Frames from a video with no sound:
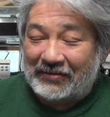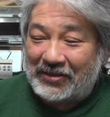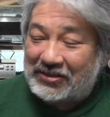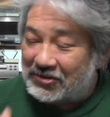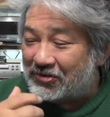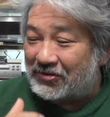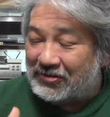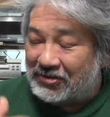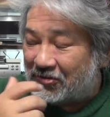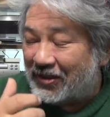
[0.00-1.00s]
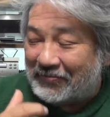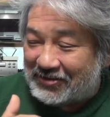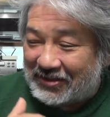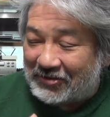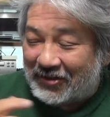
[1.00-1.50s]
またちょっと、ちょっと終わりま
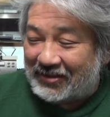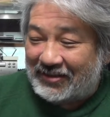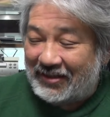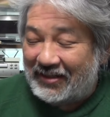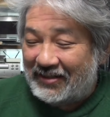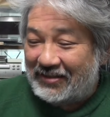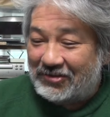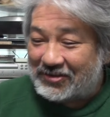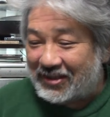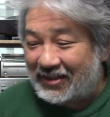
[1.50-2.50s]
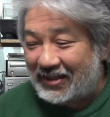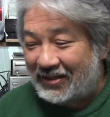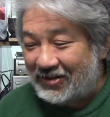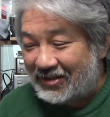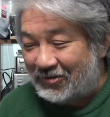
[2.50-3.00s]
すねで終わって、どうですか
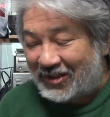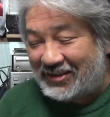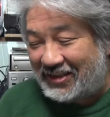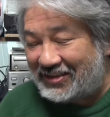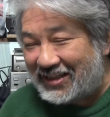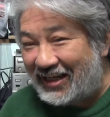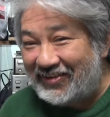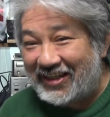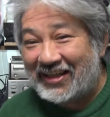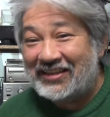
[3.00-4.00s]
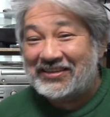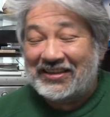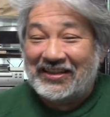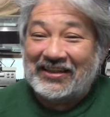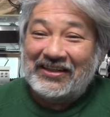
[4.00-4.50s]
お稼ぎですかみたいな感じ
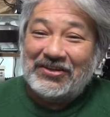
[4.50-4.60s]
で、